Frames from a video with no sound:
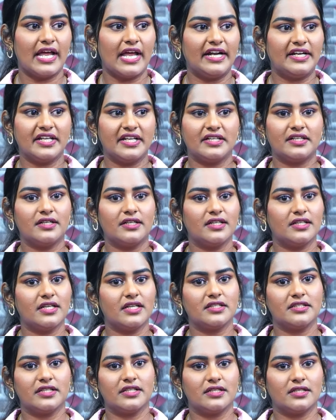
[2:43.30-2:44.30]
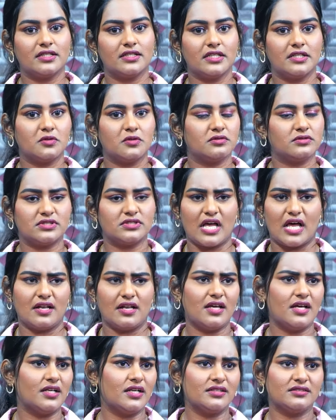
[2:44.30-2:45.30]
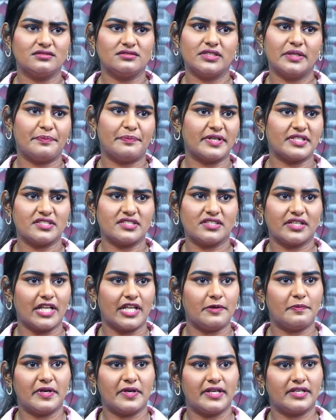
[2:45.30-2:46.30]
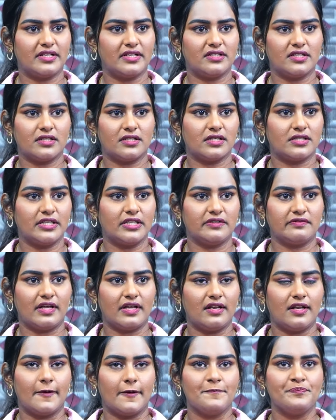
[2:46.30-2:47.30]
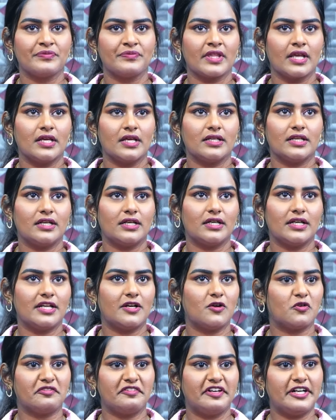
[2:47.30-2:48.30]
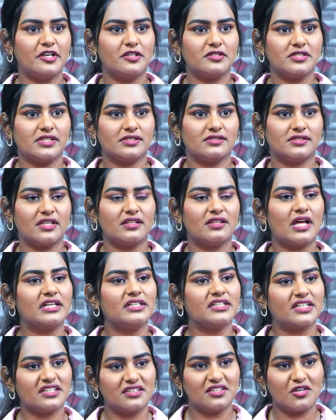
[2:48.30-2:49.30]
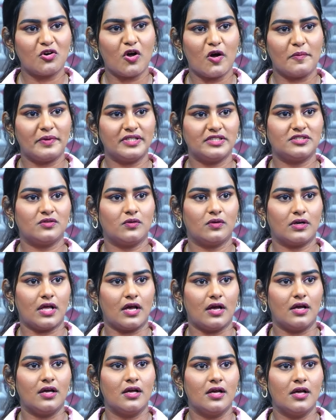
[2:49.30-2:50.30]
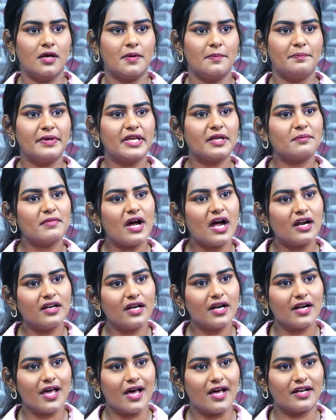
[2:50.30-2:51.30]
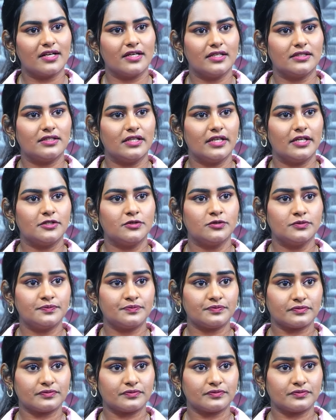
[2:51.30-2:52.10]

అండ్ hmm. ఏంటంటే నేను నిన్న దీనికి చాలా డిప్రెషన్కి వెళ్ళిపోయాను నిన్న దీని hmm. వల్ల నిన్న నేను ఒక వీడియో చేస్తే దాని కింద కామెంట్స్ కూడా మీకు మాట్లాడే అర్హత లేదు